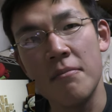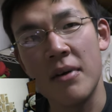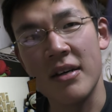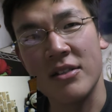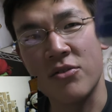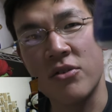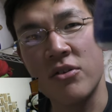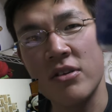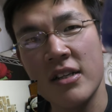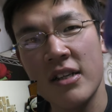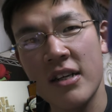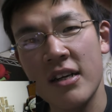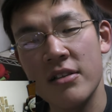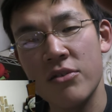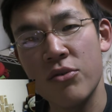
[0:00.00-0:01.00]
まあその
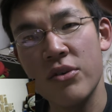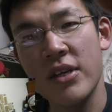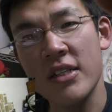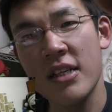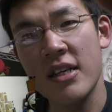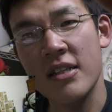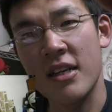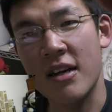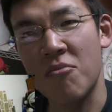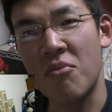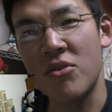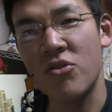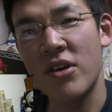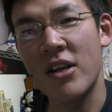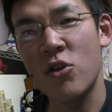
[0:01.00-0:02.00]
方らそういう方だったら
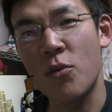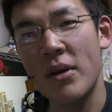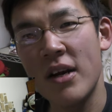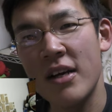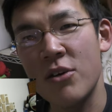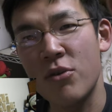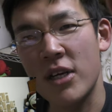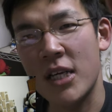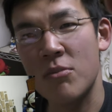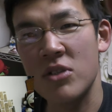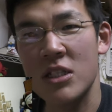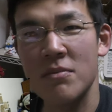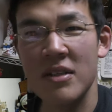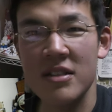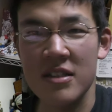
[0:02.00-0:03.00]
元から飲まないような気も
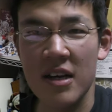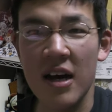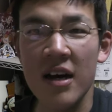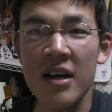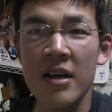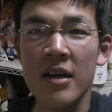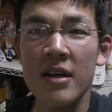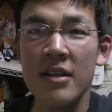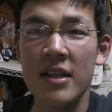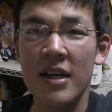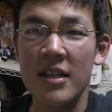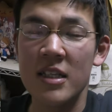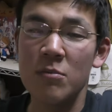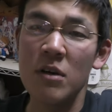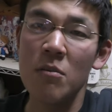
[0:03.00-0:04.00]
しますがた
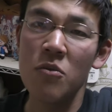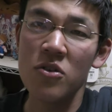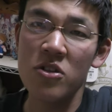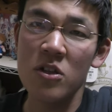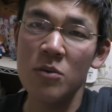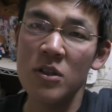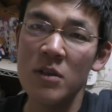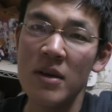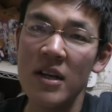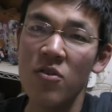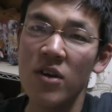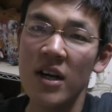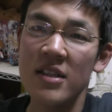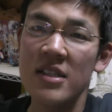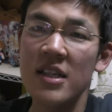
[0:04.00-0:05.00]
だ自分はもうちょっとブルーベリー
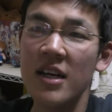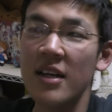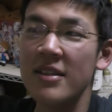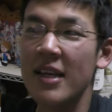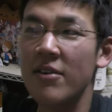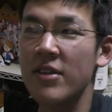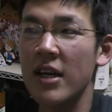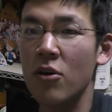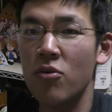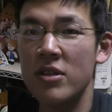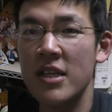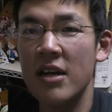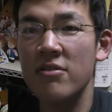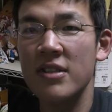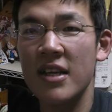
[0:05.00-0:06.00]
を感じたかったのでこ
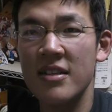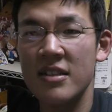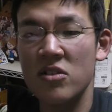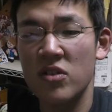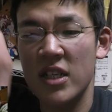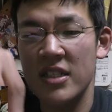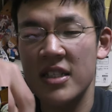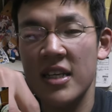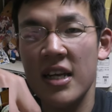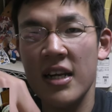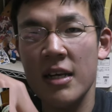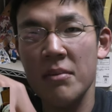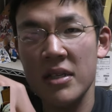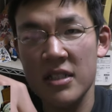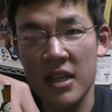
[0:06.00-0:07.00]
ちらの点数とさせていただ
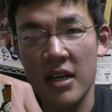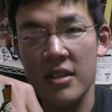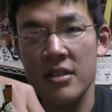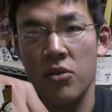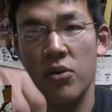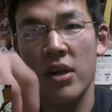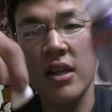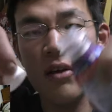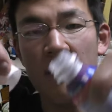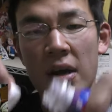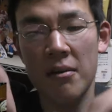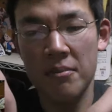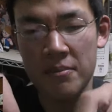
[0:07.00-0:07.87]
きましたそれでは